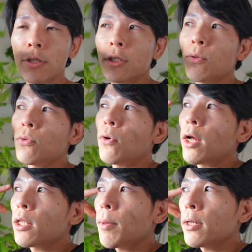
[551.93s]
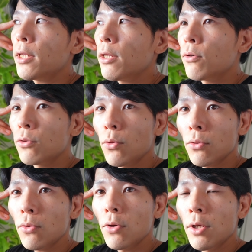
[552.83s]
自己の頭に出てくるこ
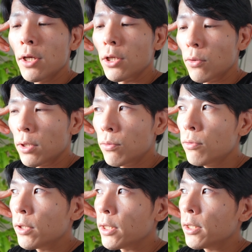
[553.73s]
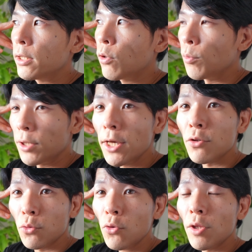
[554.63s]
とと、いろんなふうに
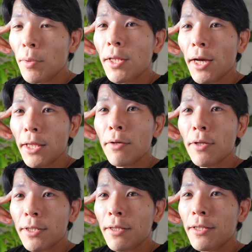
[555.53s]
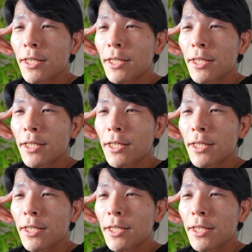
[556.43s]
コミュニケーションを取ってみてあげてください。